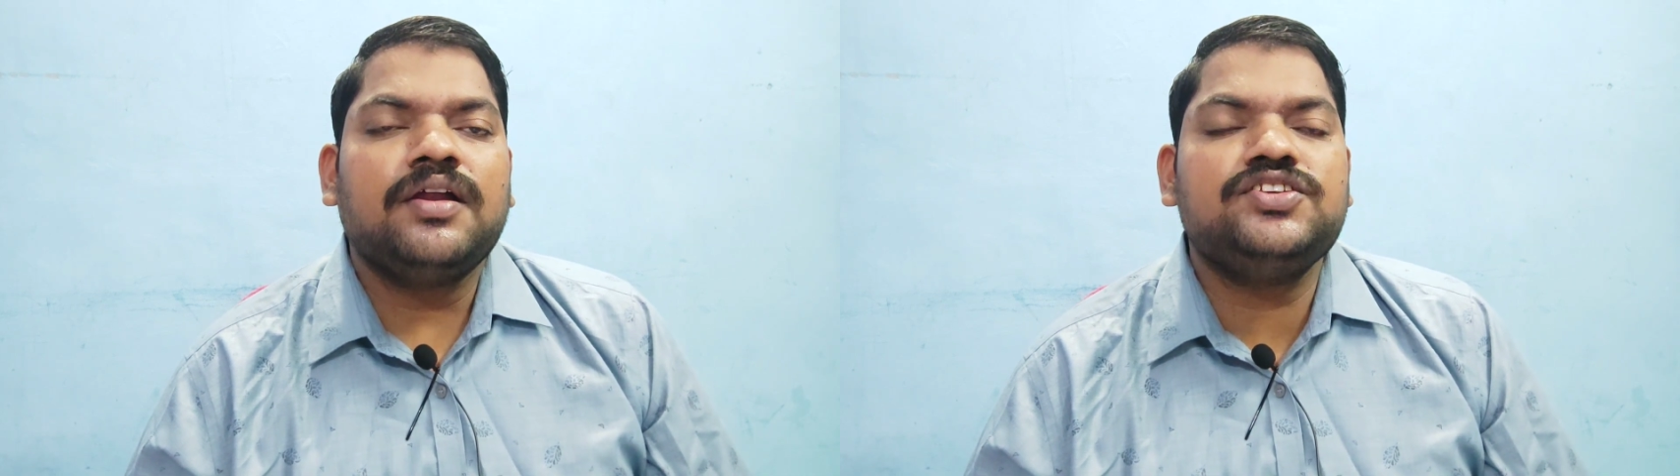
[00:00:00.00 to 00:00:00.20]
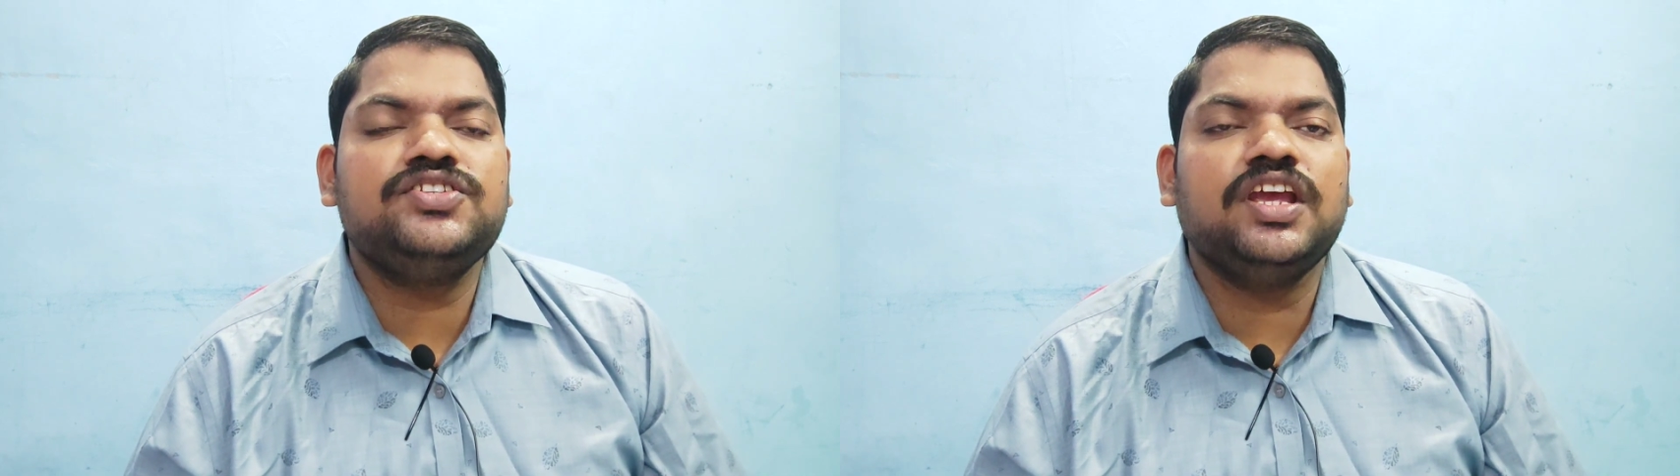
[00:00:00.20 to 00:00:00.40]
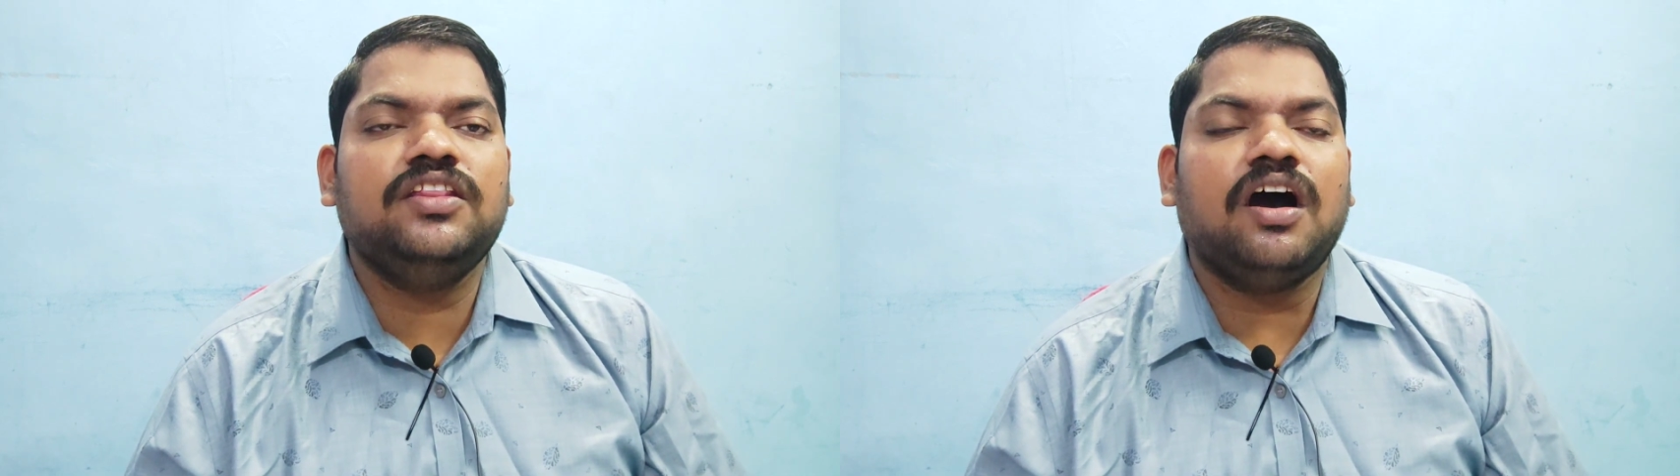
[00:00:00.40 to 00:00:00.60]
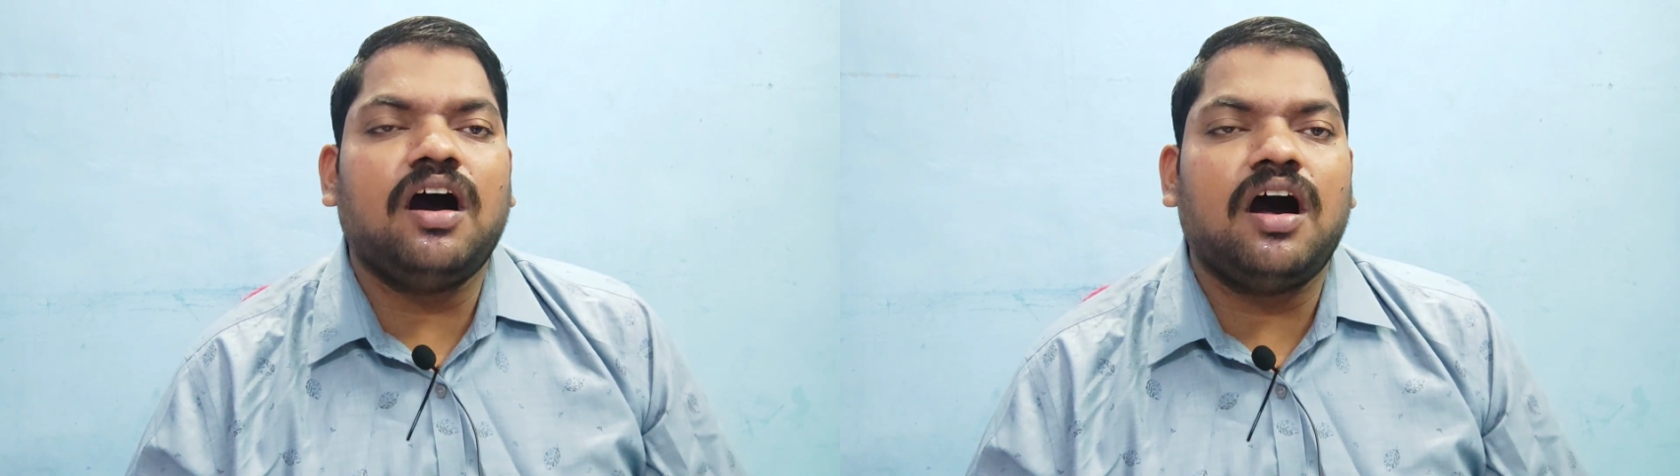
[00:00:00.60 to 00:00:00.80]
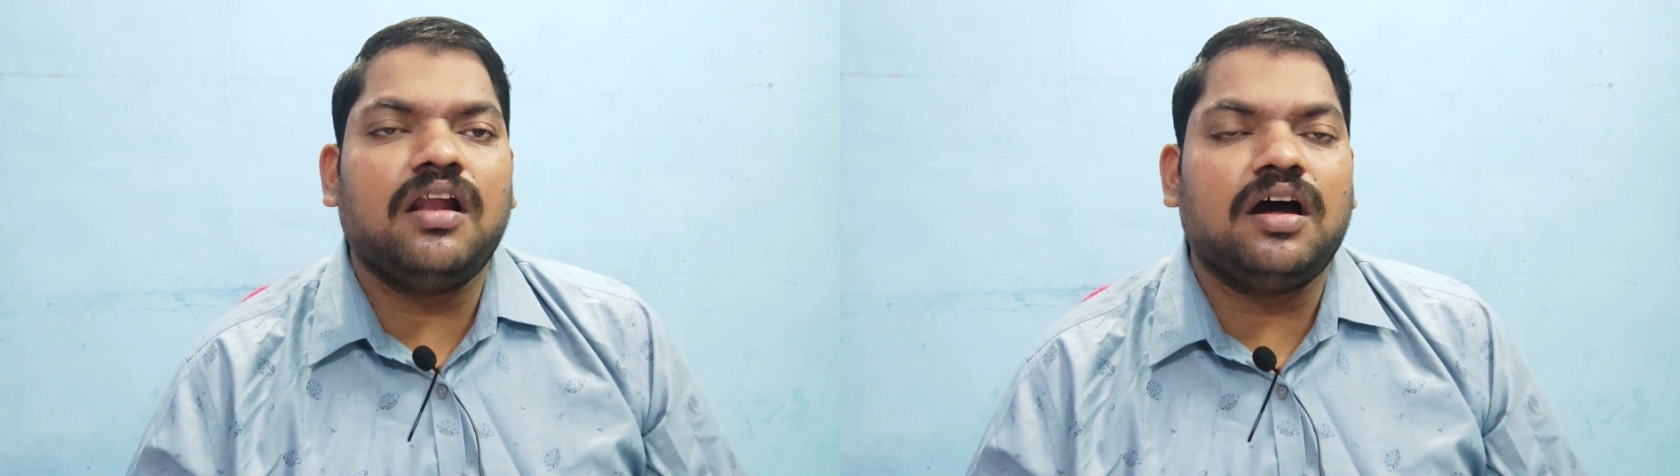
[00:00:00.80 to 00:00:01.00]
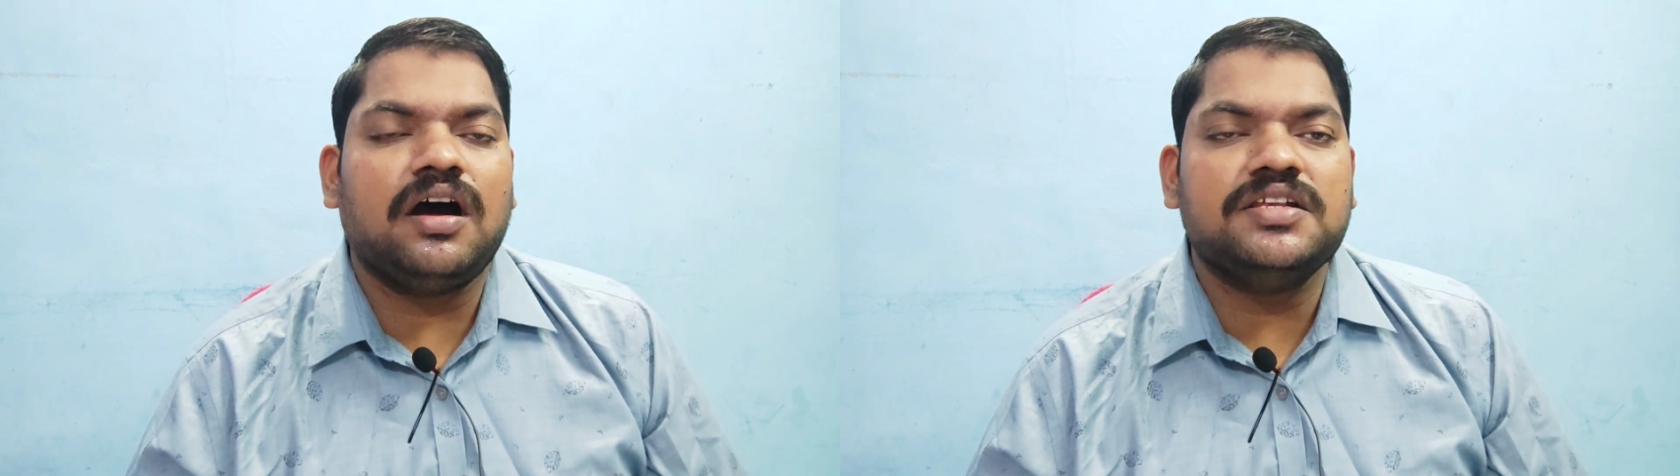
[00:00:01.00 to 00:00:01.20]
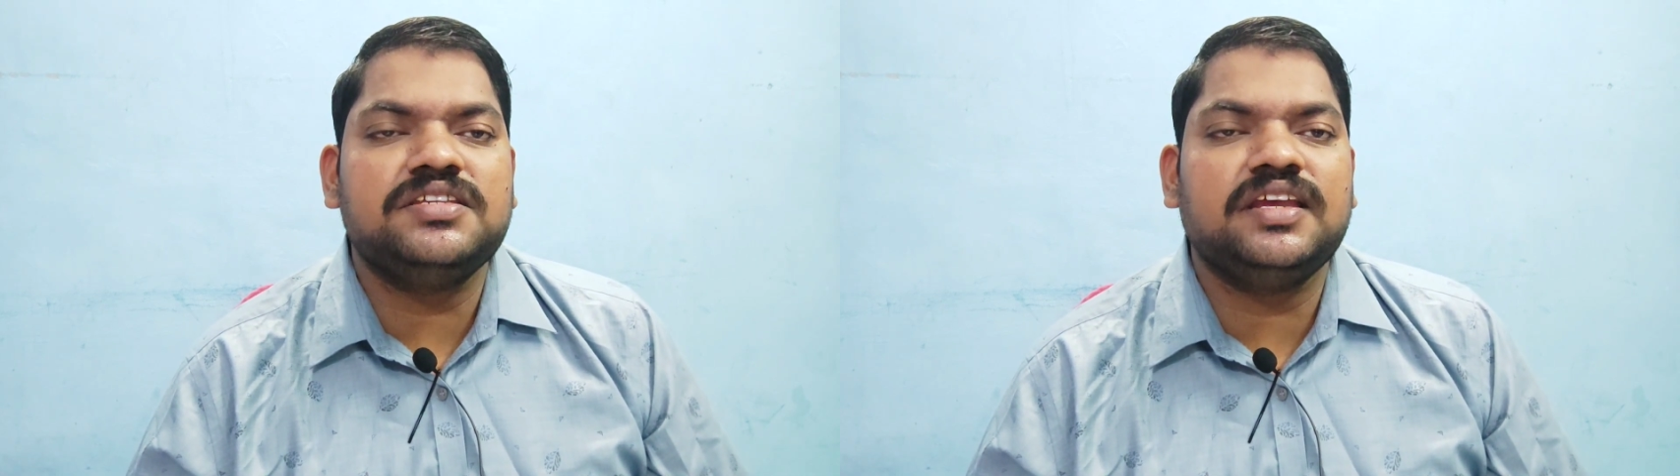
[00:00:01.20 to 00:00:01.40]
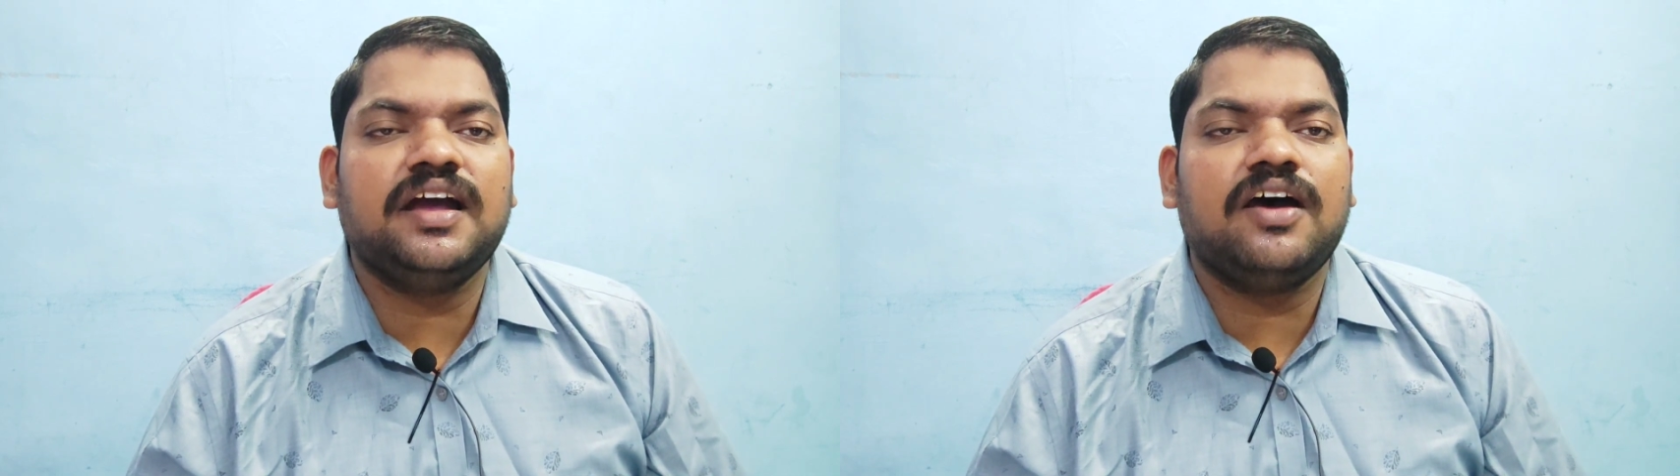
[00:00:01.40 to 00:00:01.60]
రషీద్ ఆల్
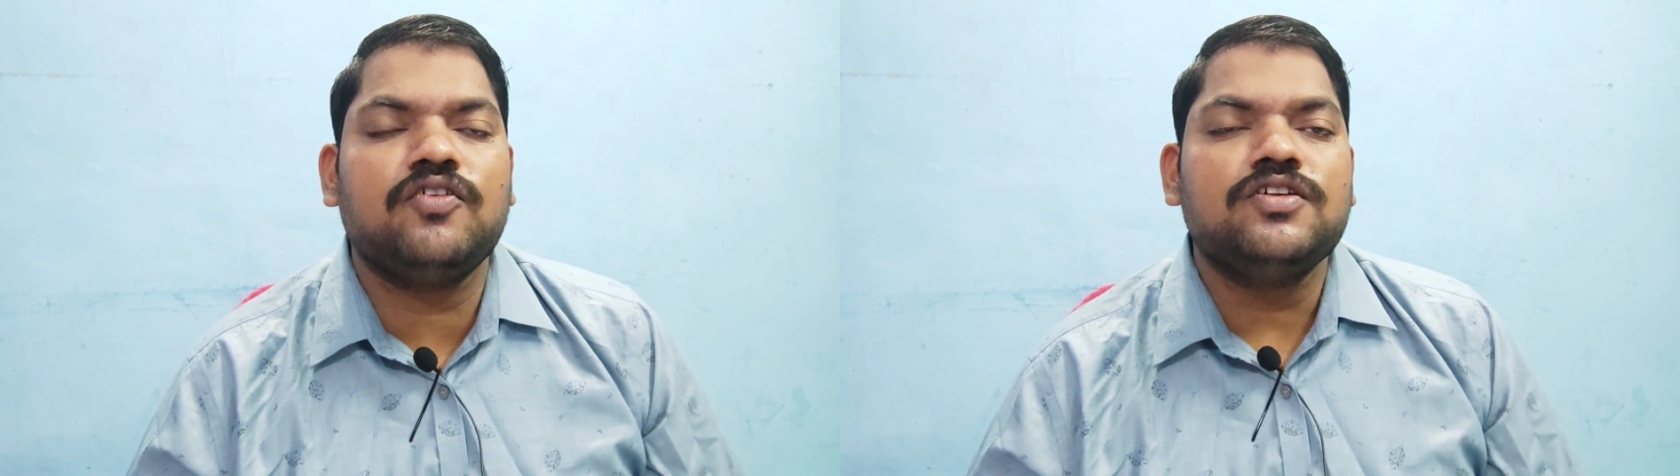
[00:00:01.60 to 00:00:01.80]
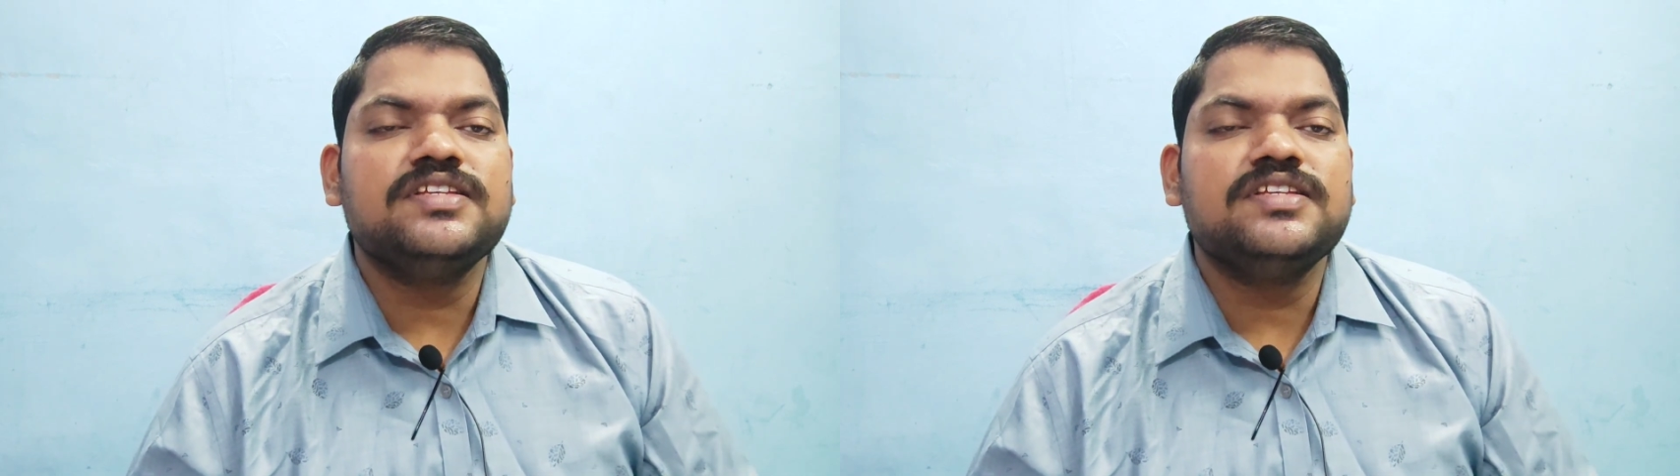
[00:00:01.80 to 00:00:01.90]
హాజీ గారు